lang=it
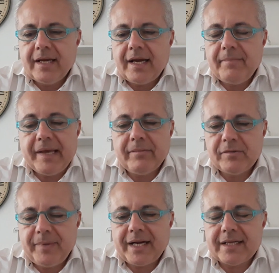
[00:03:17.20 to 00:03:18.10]
Abbiamo
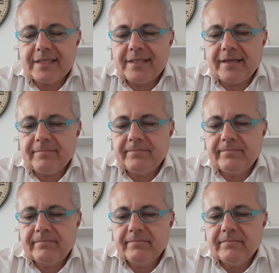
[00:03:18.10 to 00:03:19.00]
speranza.
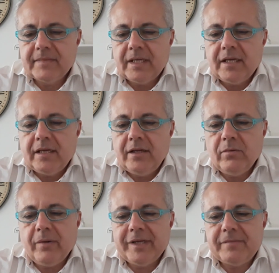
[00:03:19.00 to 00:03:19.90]
Gli
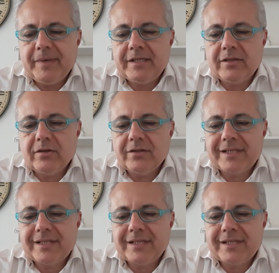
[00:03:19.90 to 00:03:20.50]
uomini spesso